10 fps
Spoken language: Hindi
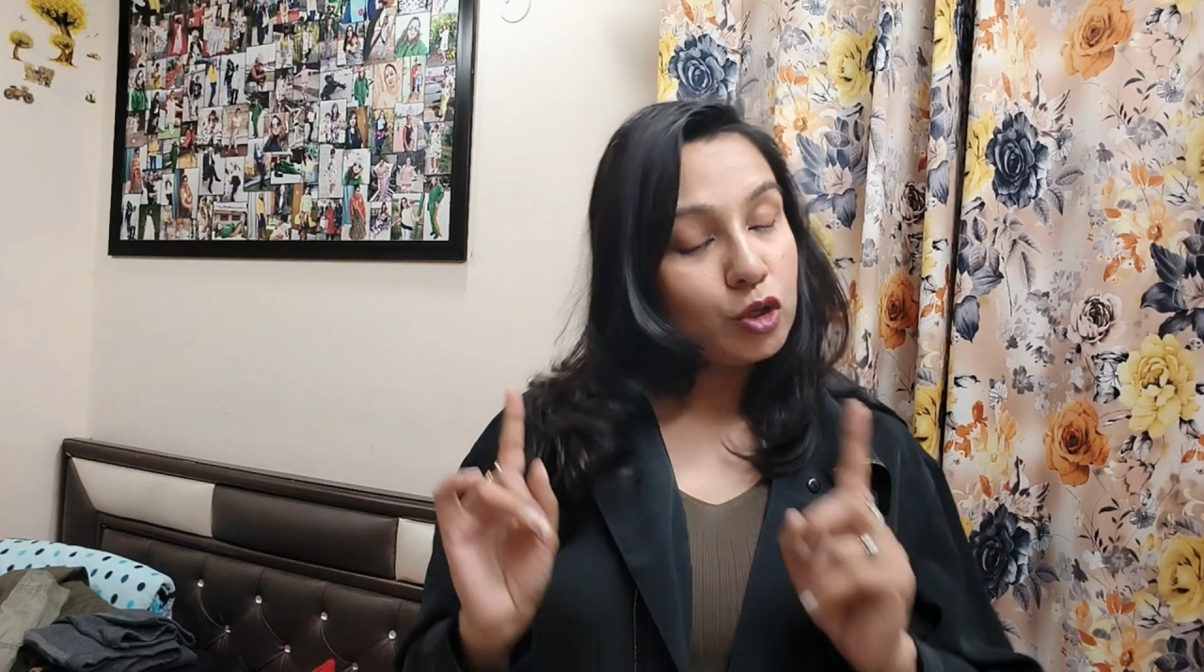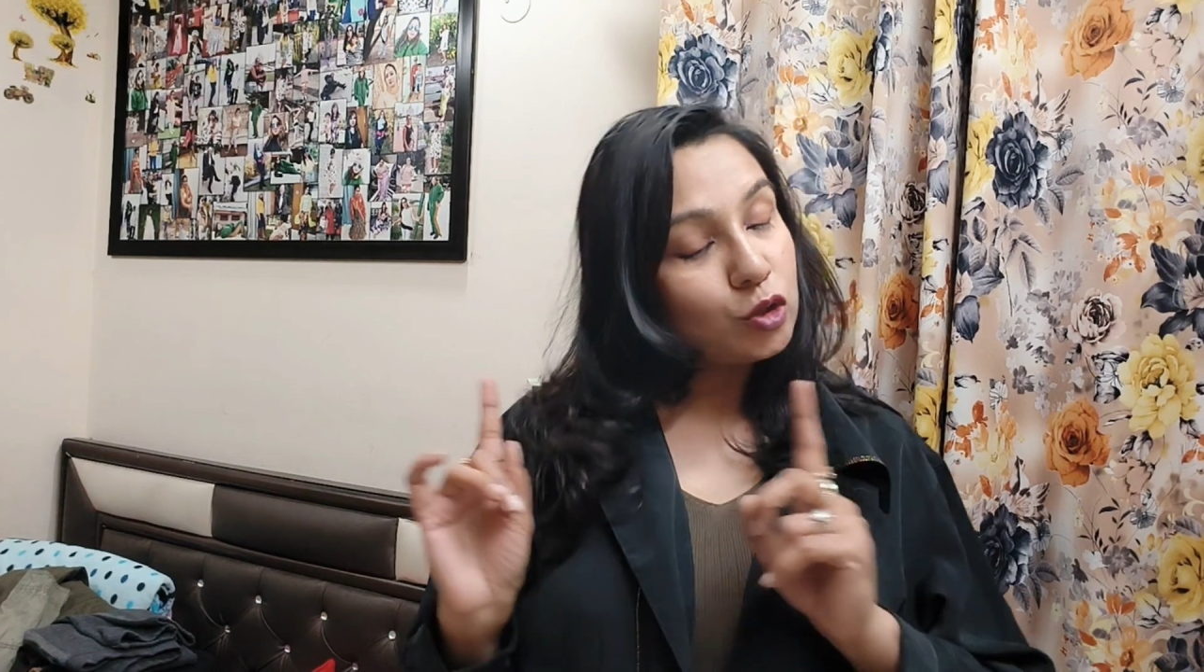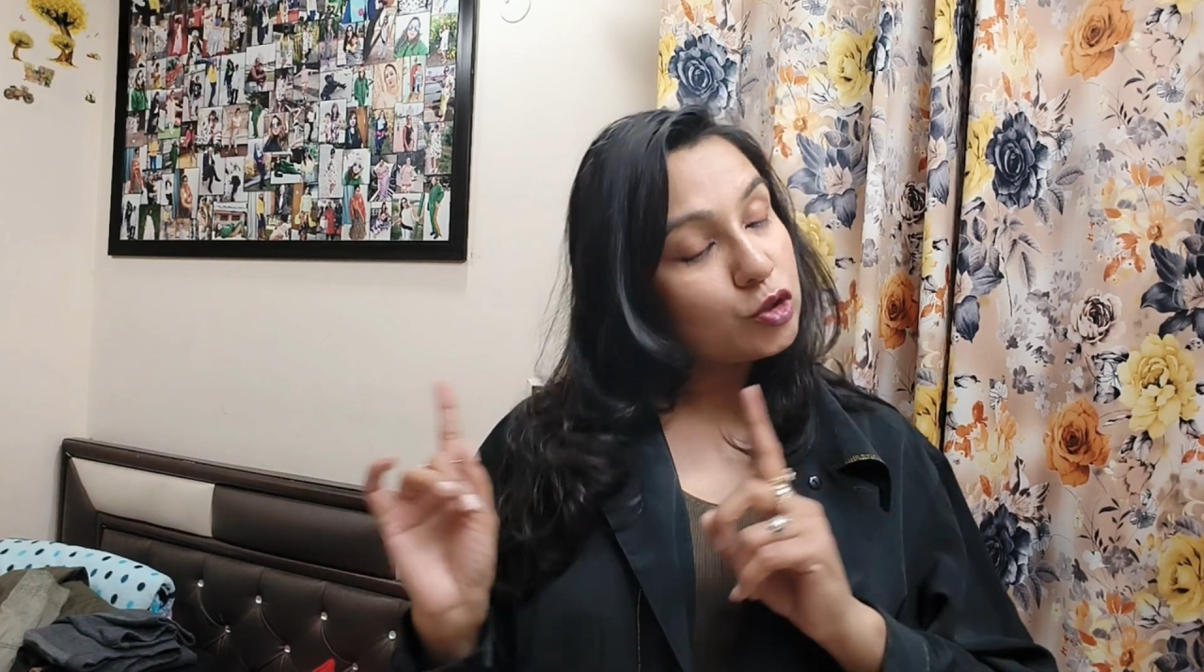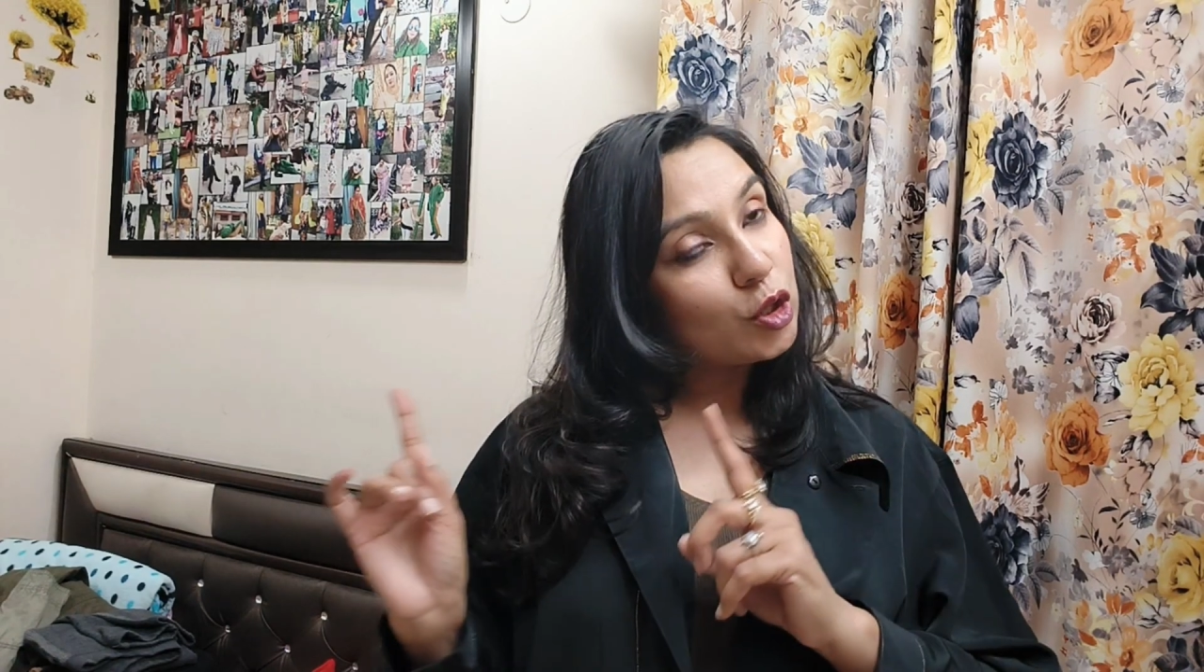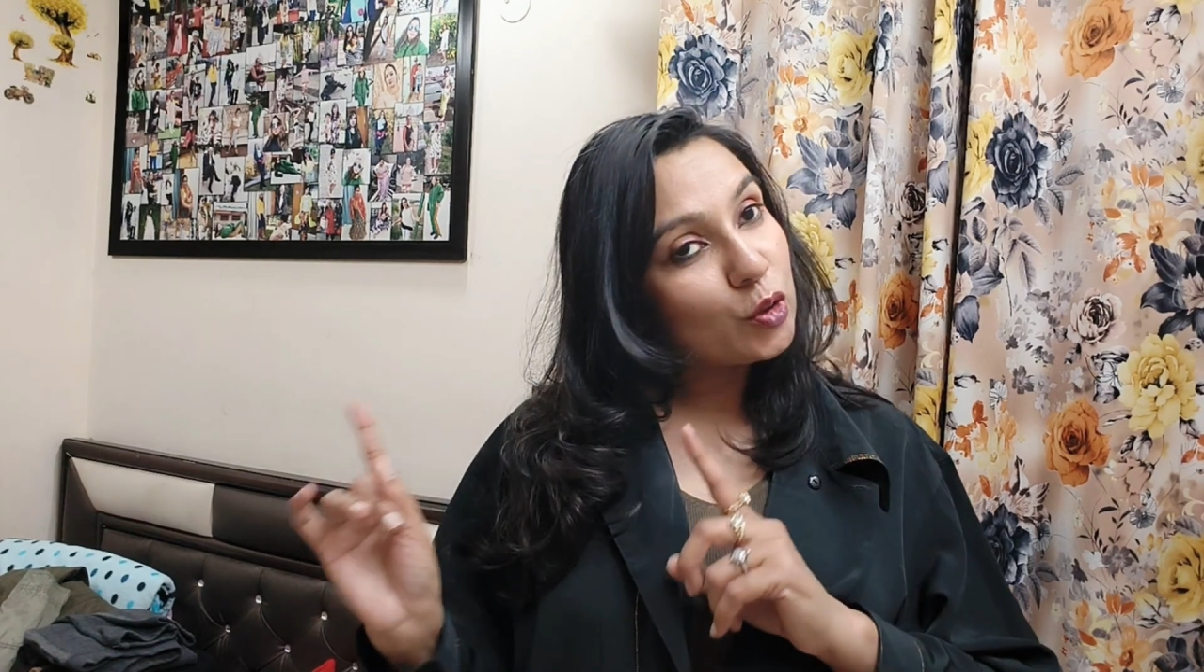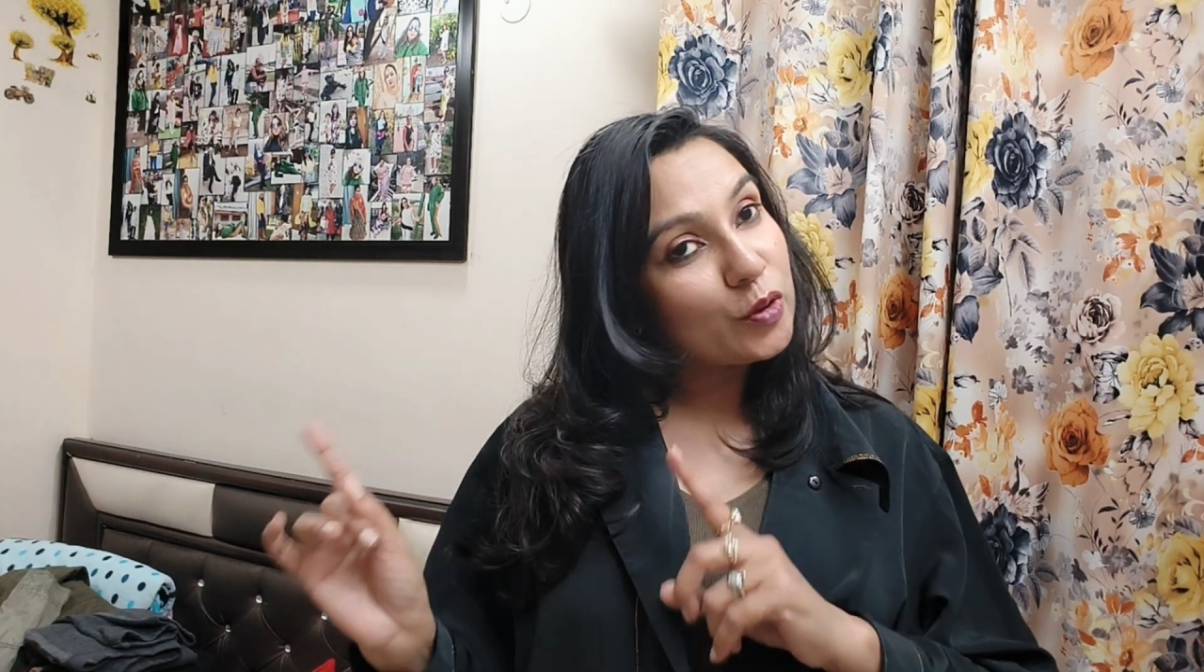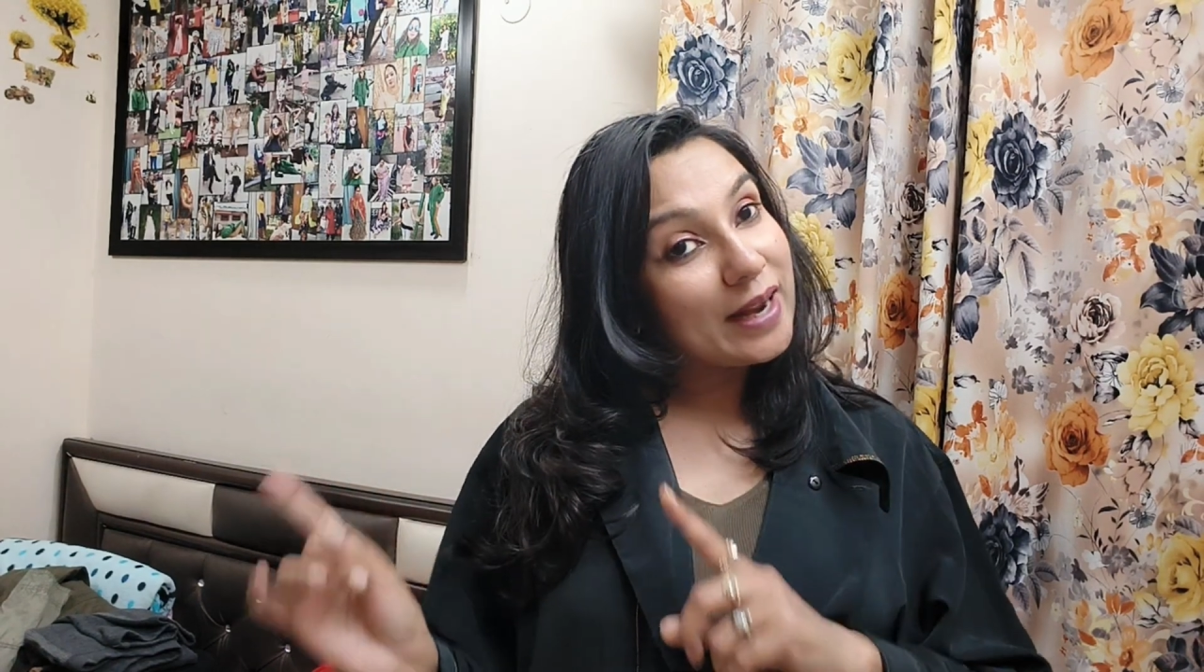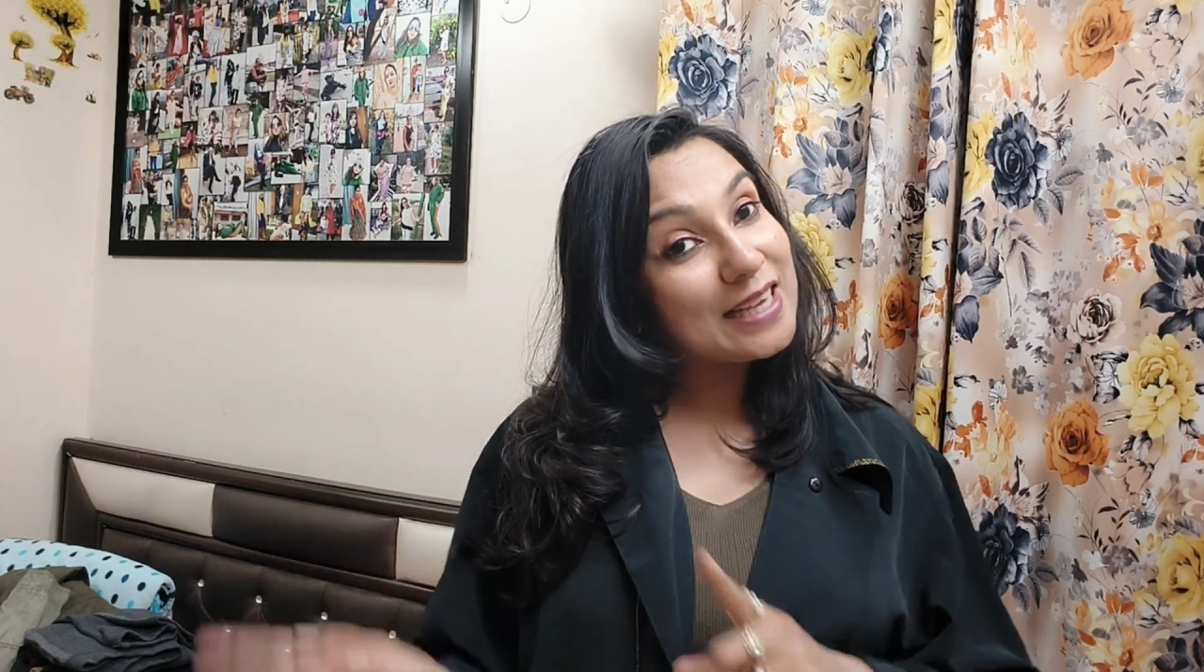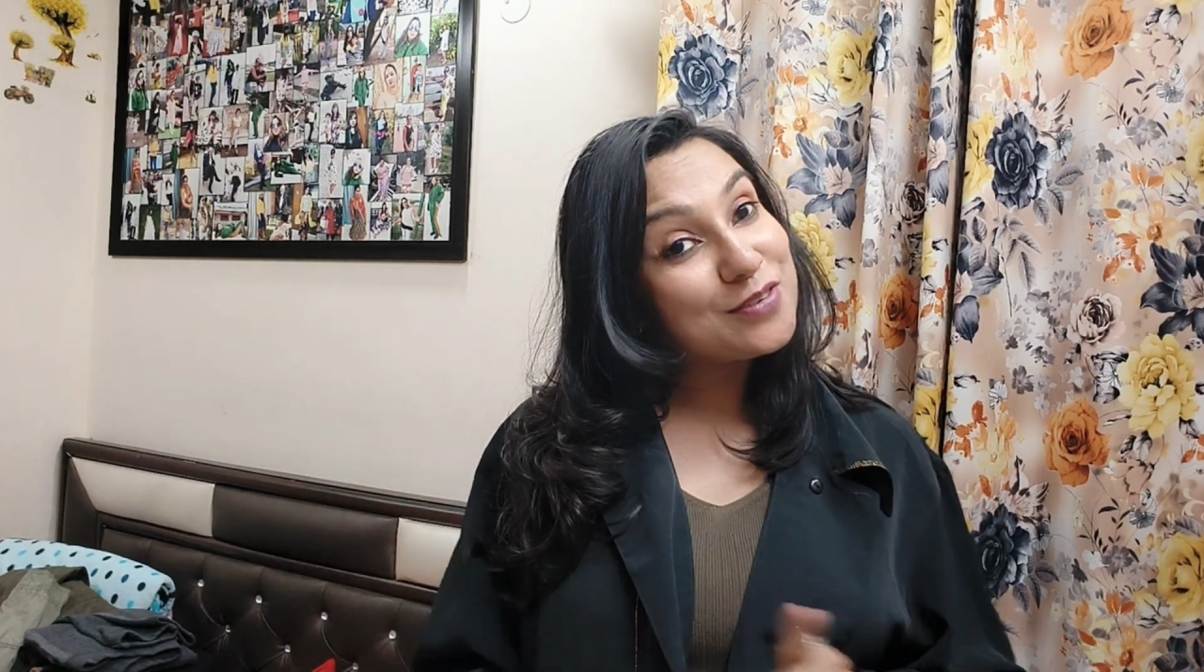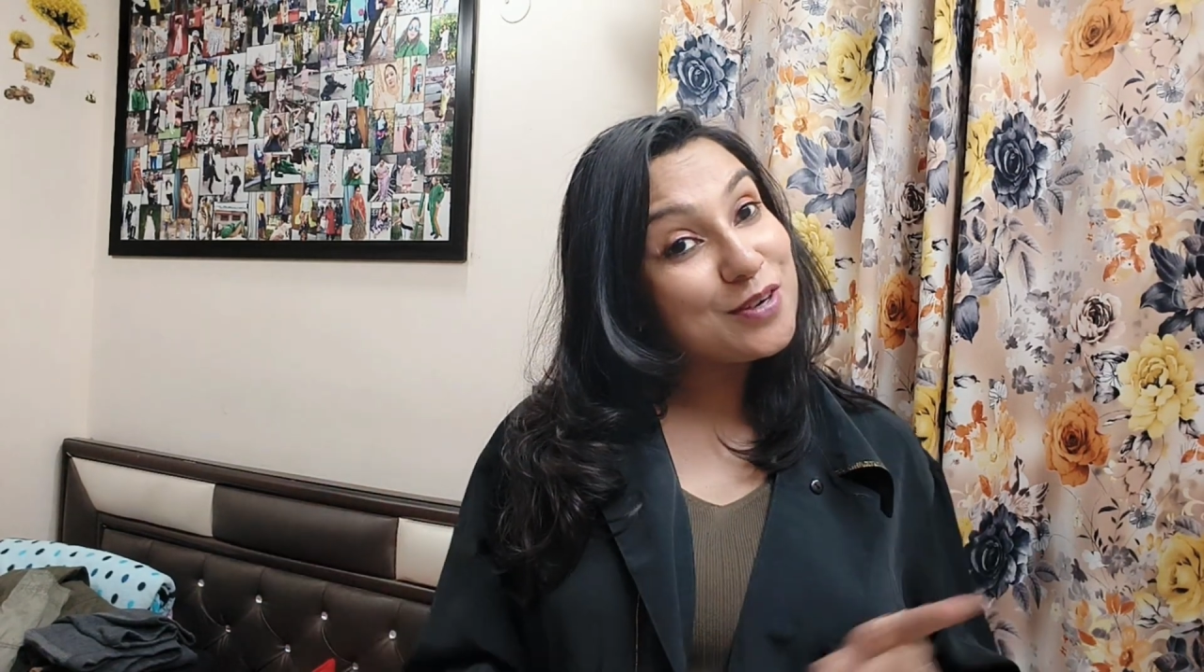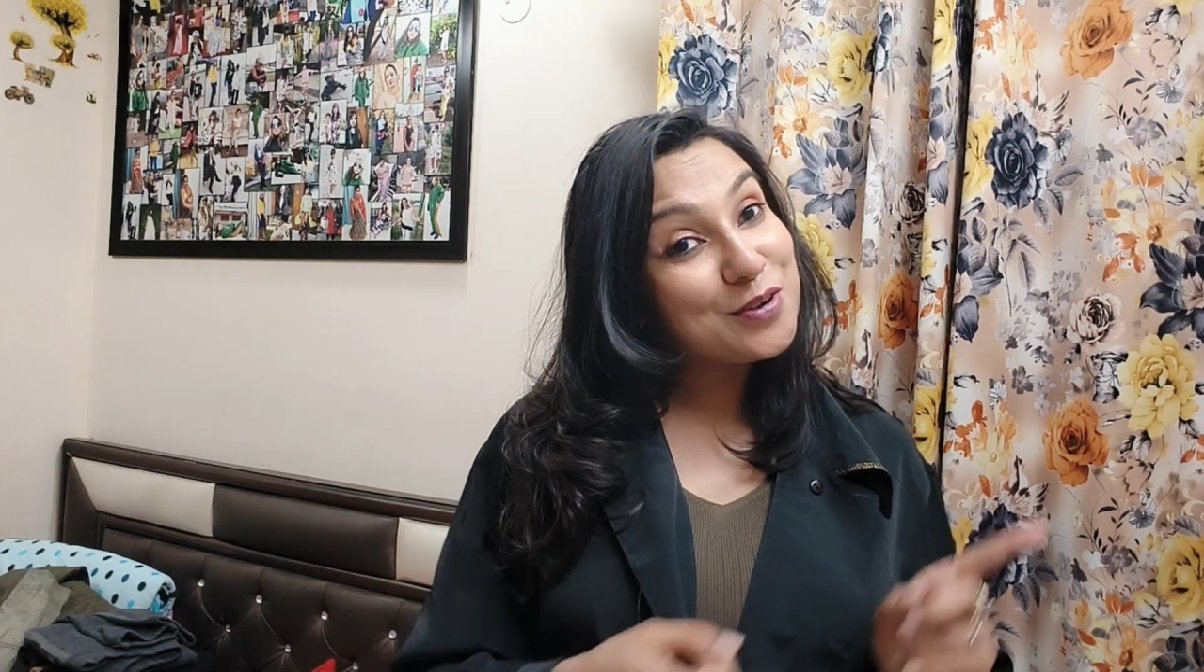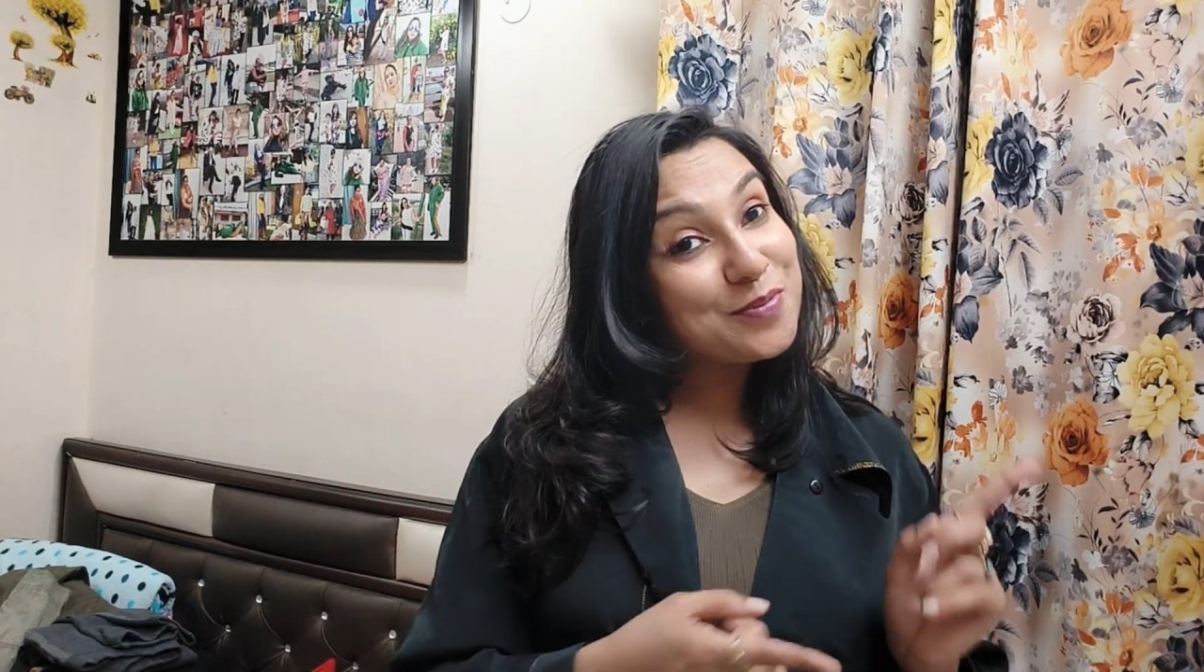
तो चलो नेक्स्ट वीडियो